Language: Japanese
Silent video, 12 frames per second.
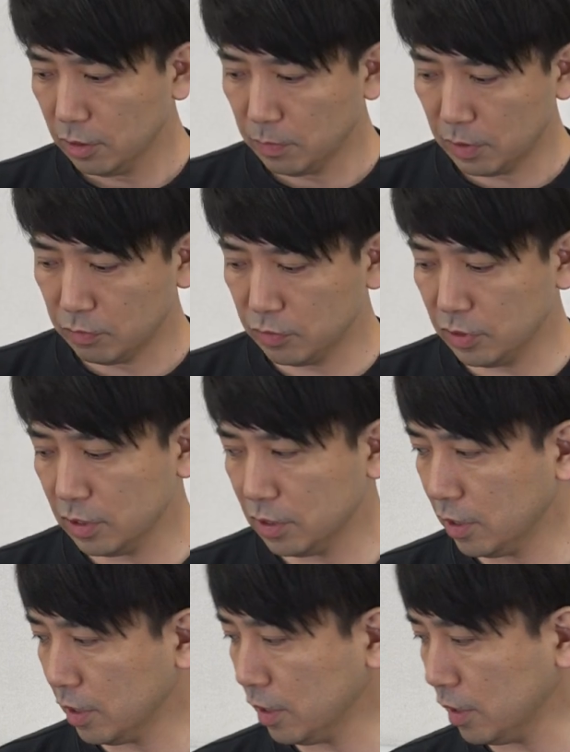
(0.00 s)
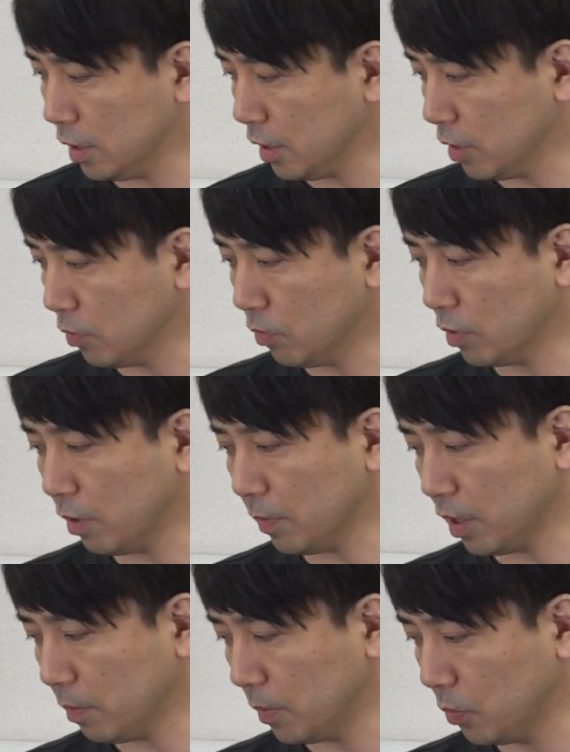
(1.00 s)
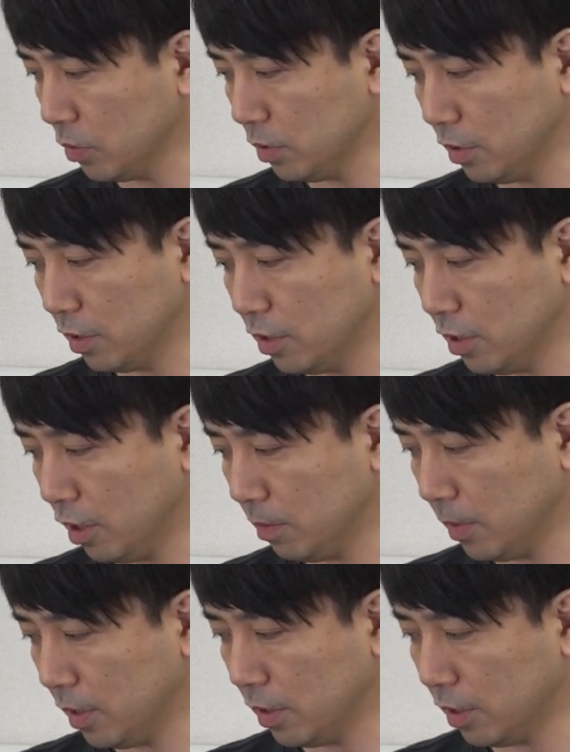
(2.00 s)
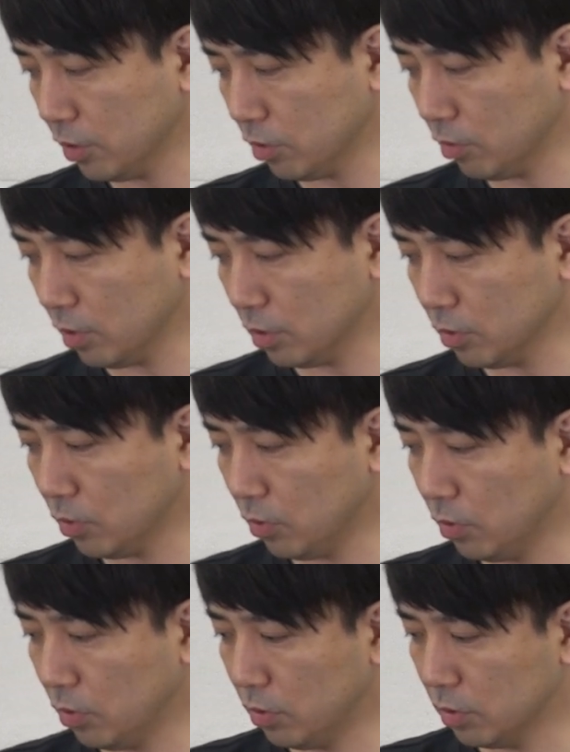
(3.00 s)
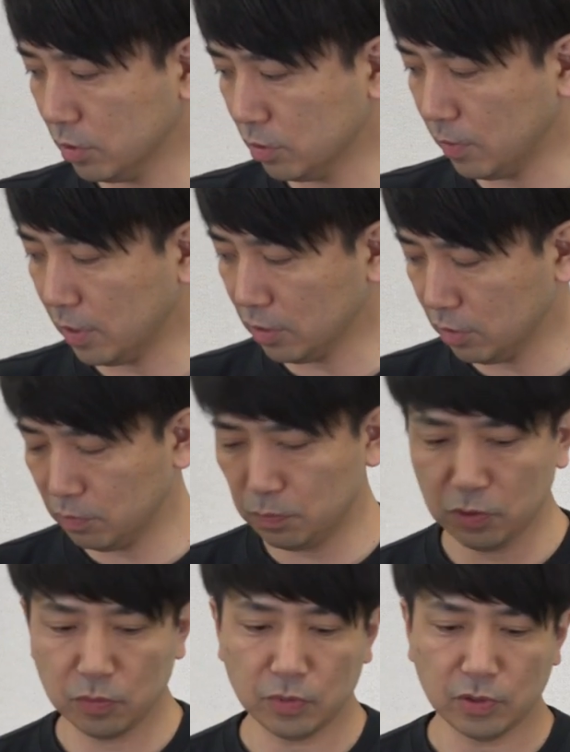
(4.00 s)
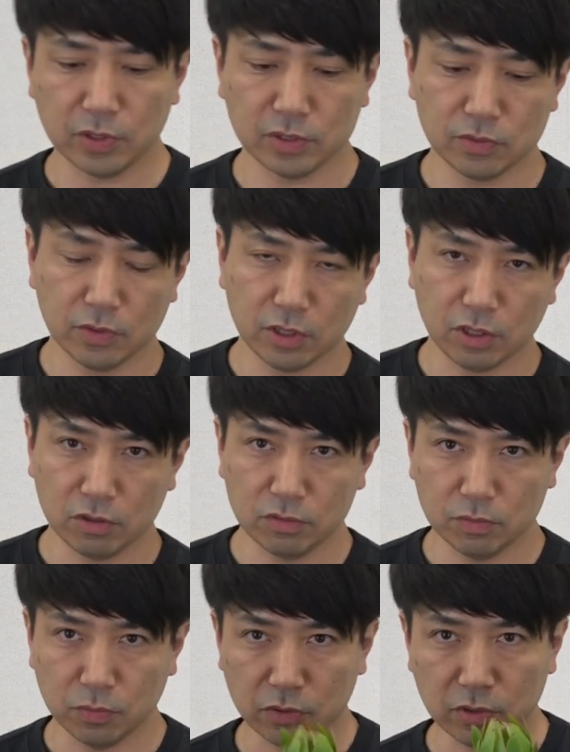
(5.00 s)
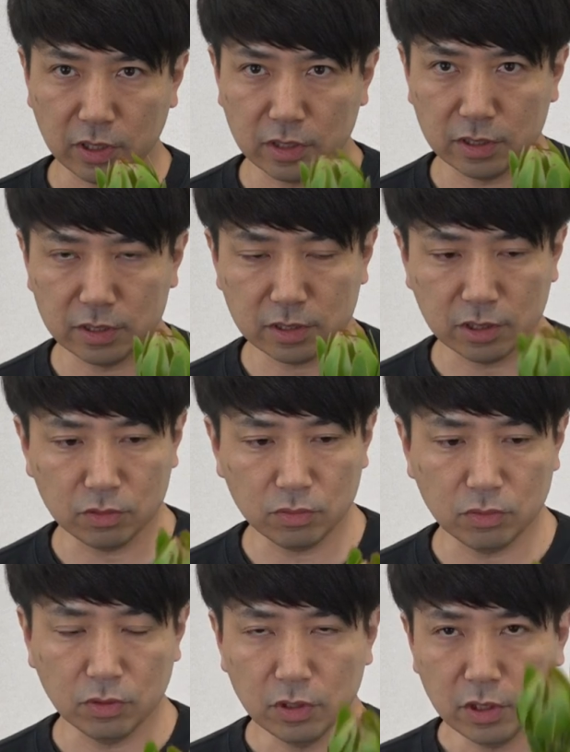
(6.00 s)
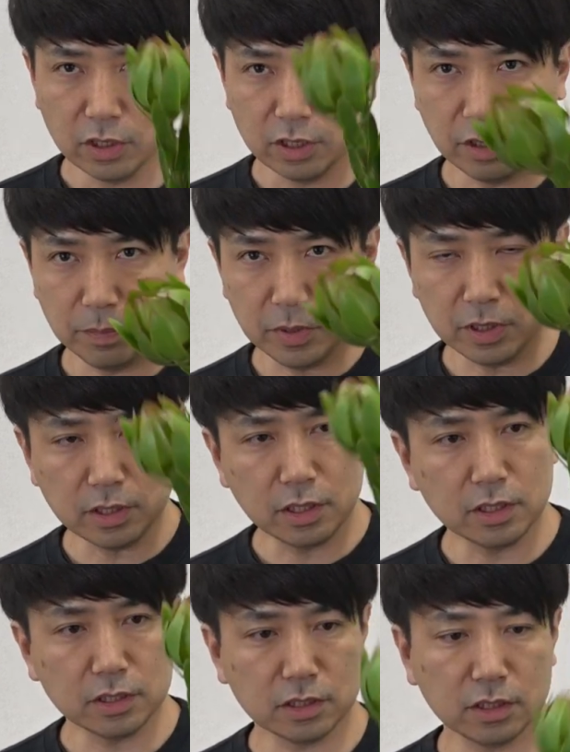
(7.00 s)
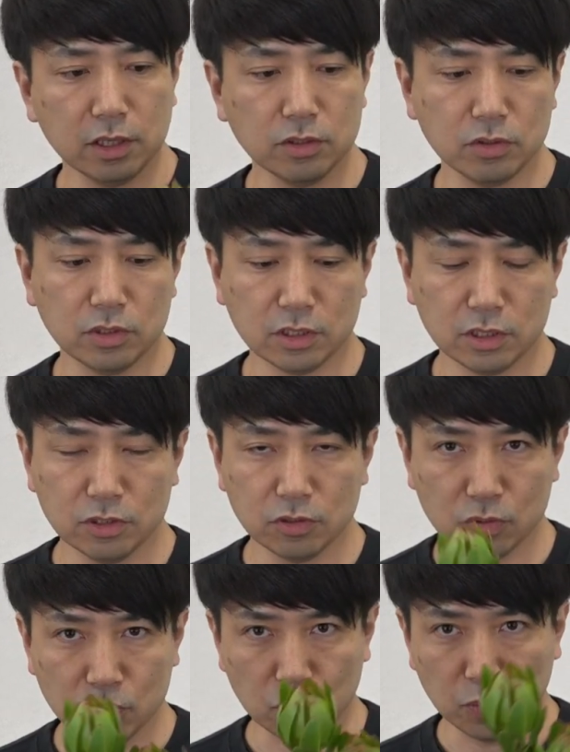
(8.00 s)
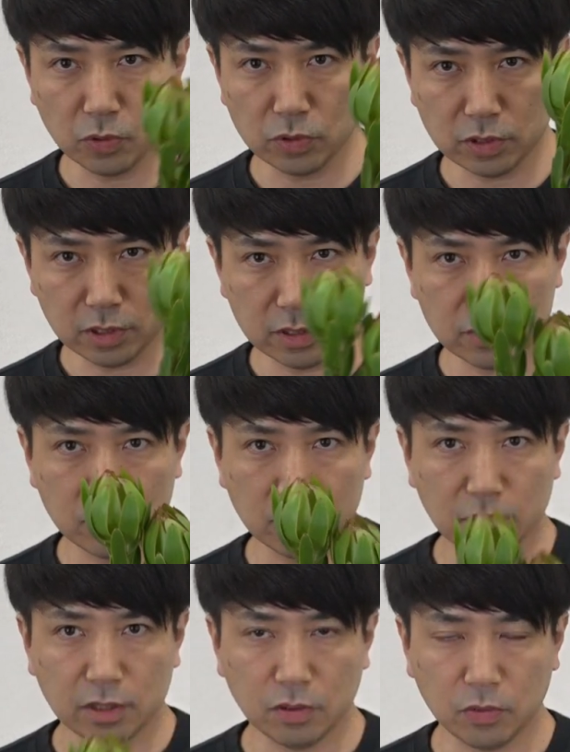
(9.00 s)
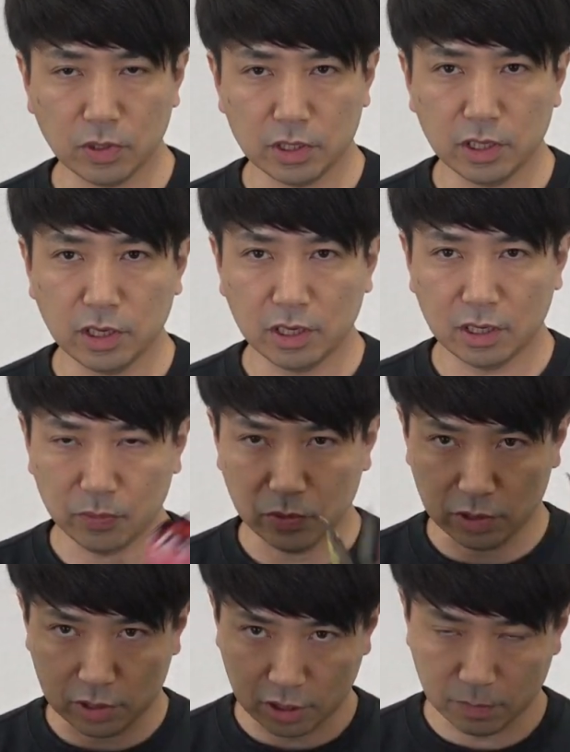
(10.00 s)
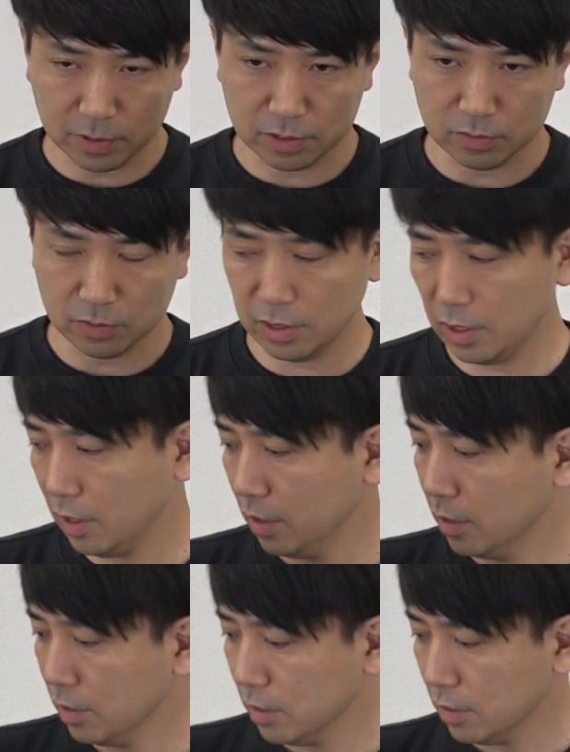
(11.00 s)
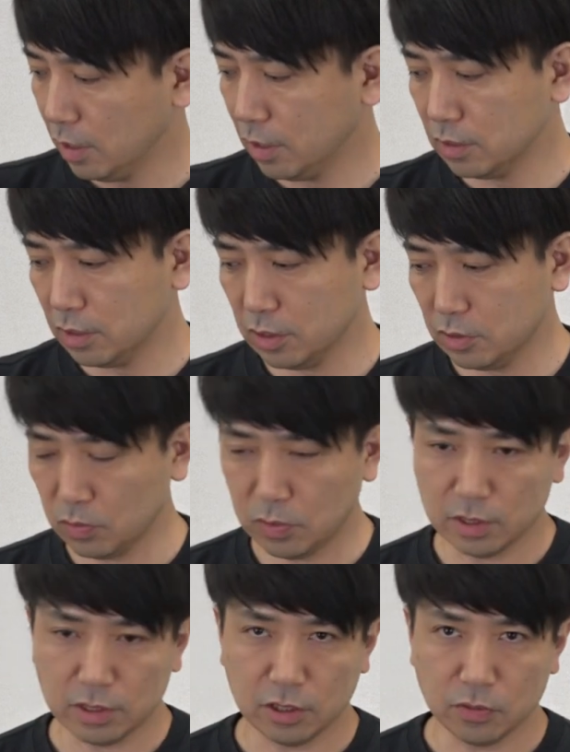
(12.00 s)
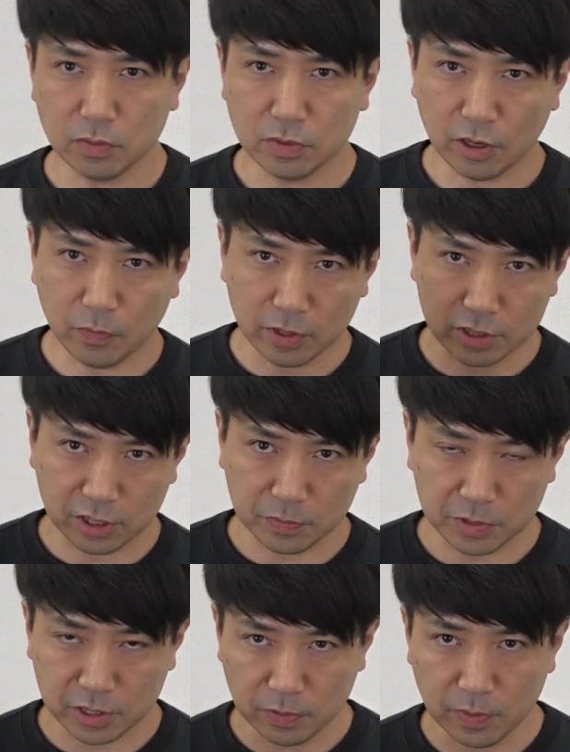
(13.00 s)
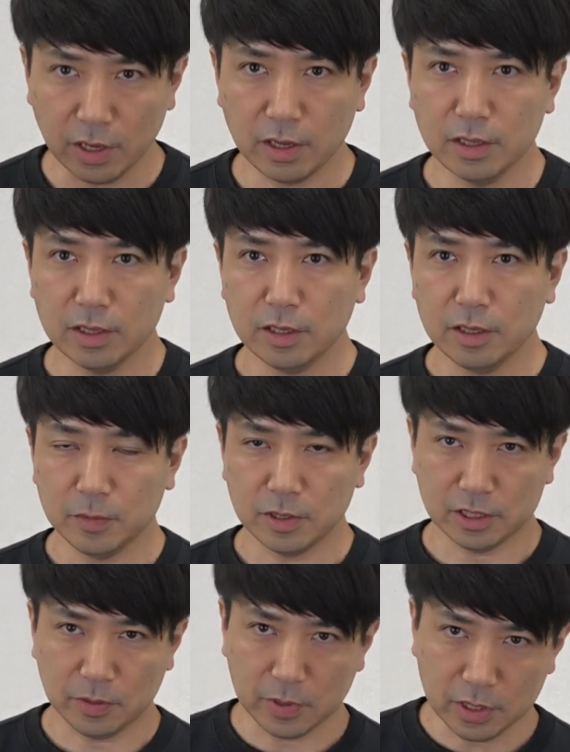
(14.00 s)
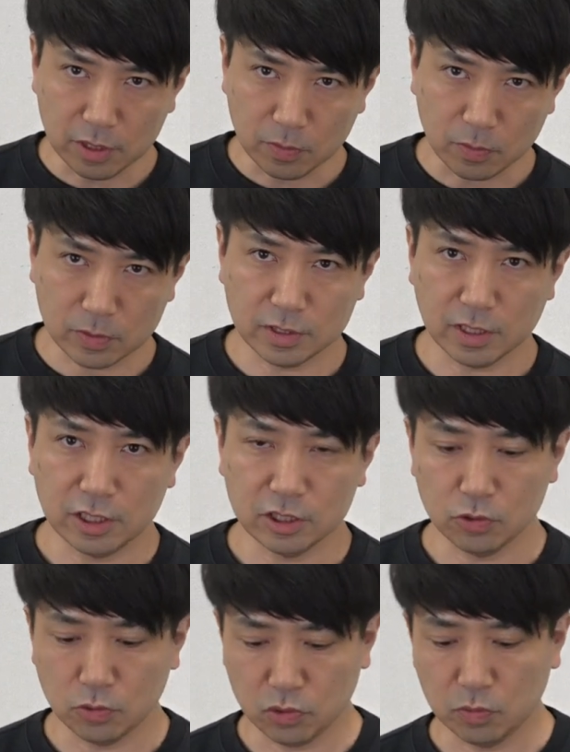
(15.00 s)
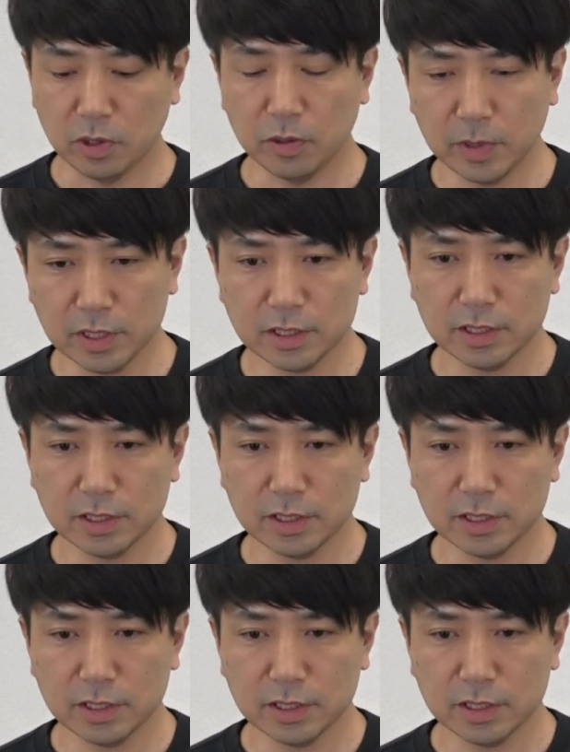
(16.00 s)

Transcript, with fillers: まあ雰囲気的にこうガバガバ持ってっちゃえばなんとなくこうスワッグっぽいものは作れちゃうものなんですけど、やっぱりねしっかりとした技術を持って作っていった方が綺麗なものはできますので、えー、ぜひそのあたりをフラワー ティーブイ では皆様にお伝えしようと思いま